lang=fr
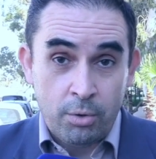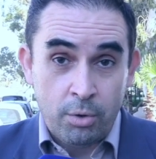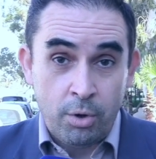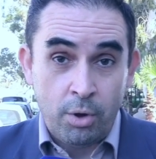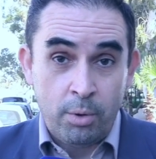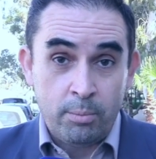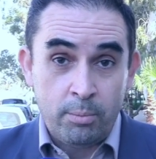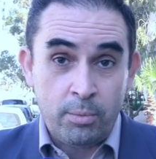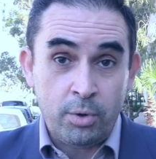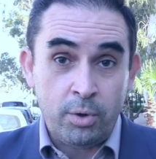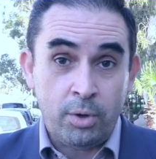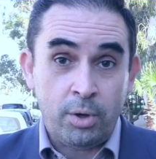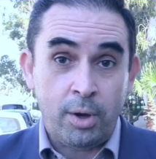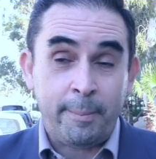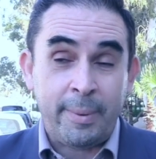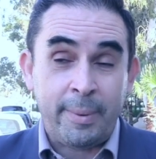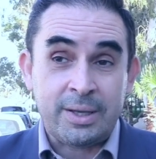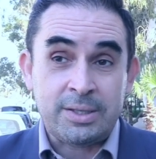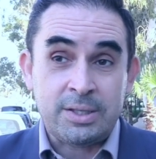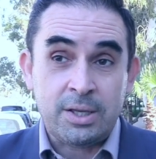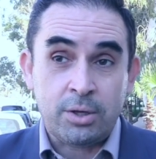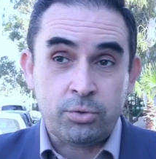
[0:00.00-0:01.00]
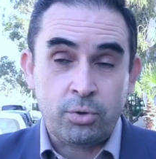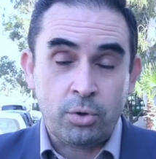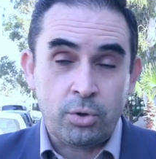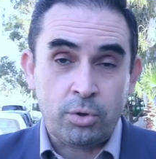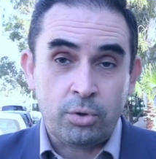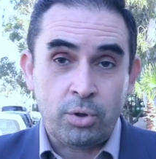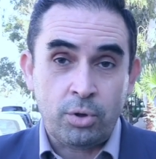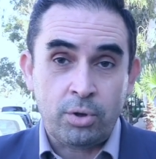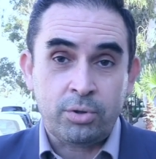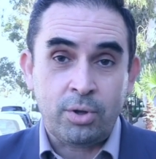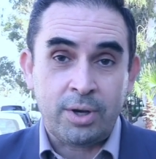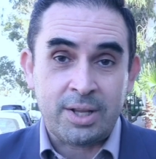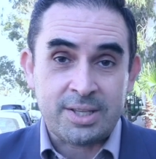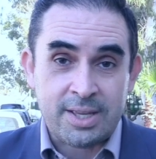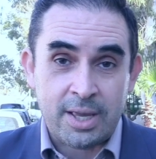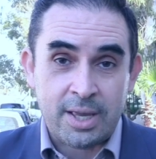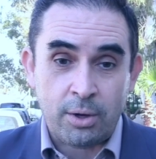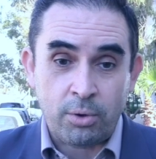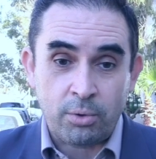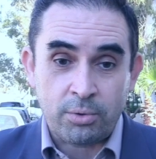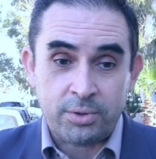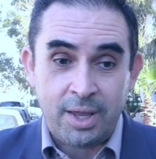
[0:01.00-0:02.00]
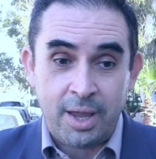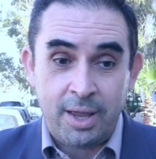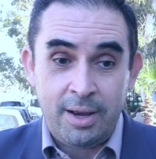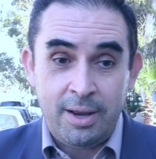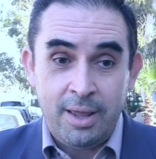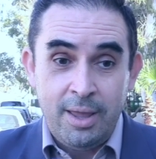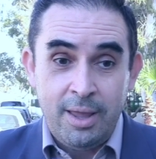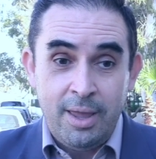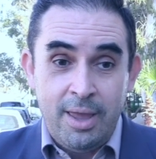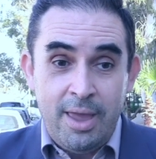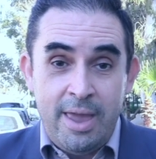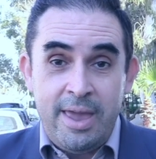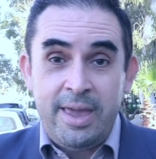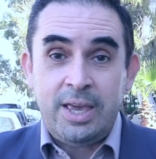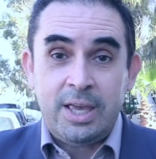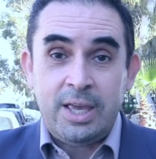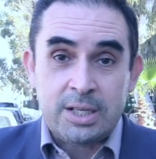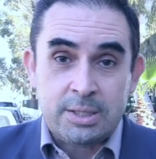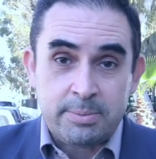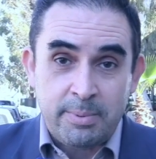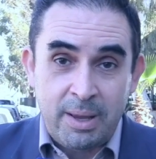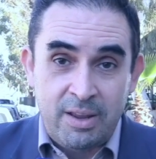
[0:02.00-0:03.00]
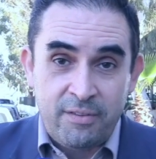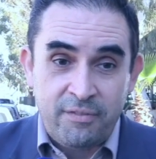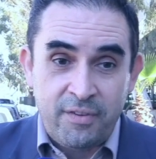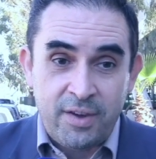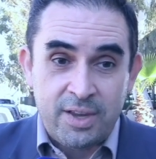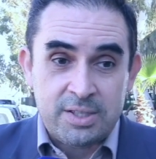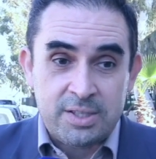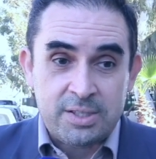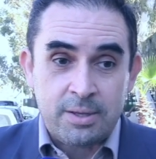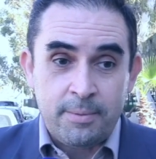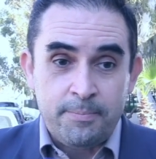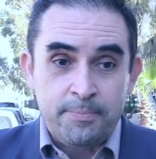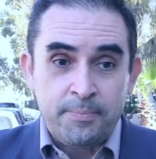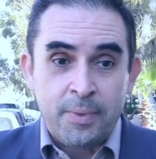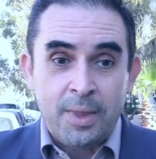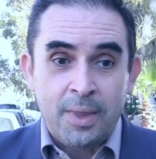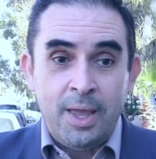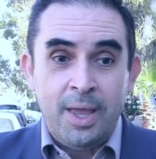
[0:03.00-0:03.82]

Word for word: l'homme à partir de, la cinquantaine, et qui se manifeste